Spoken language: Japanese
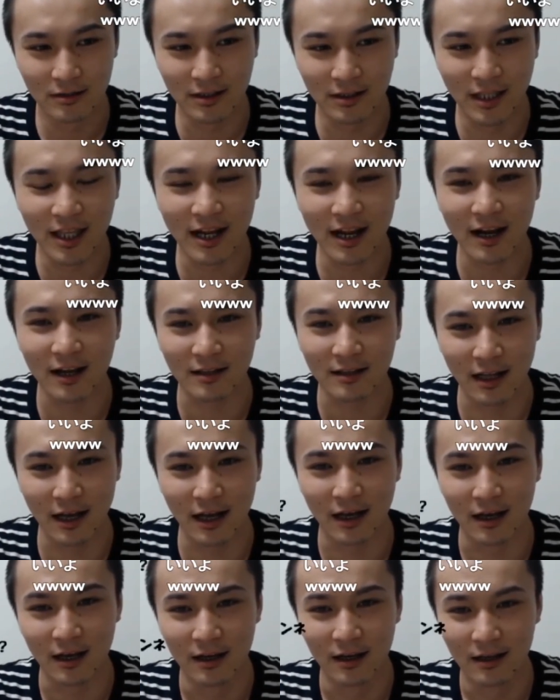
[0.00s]
出てなかっ
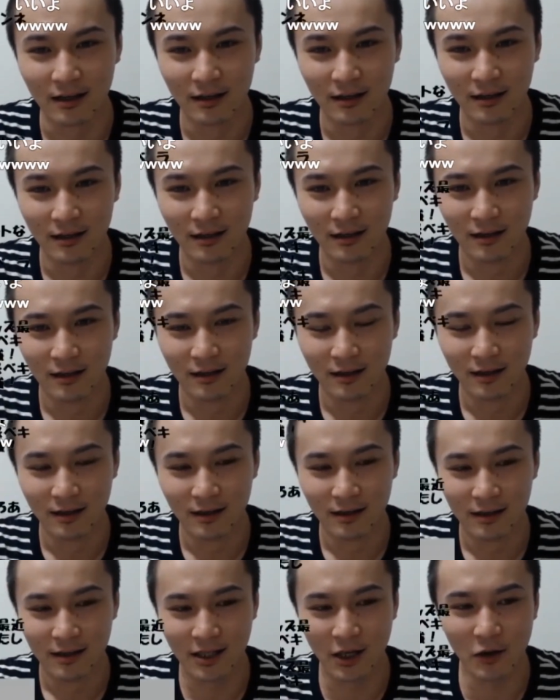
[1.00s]
た
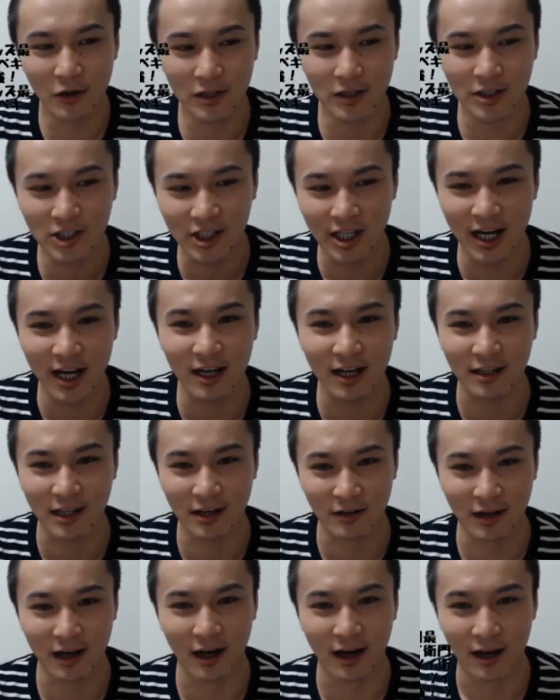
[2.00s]
表出してなかっ
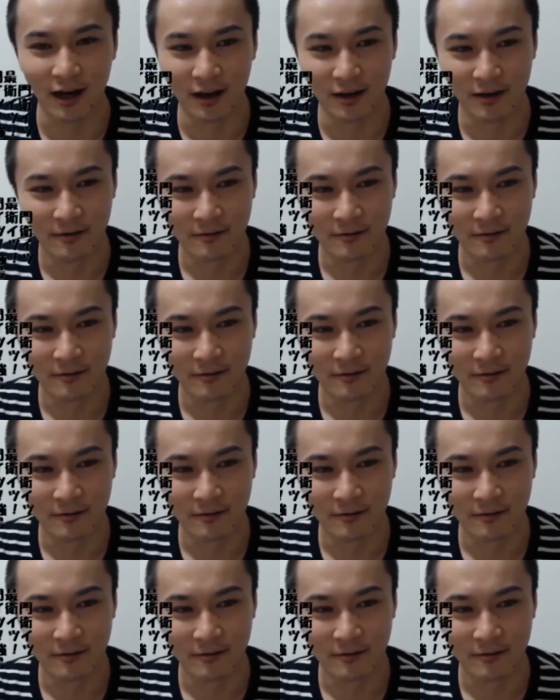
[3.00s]
たよな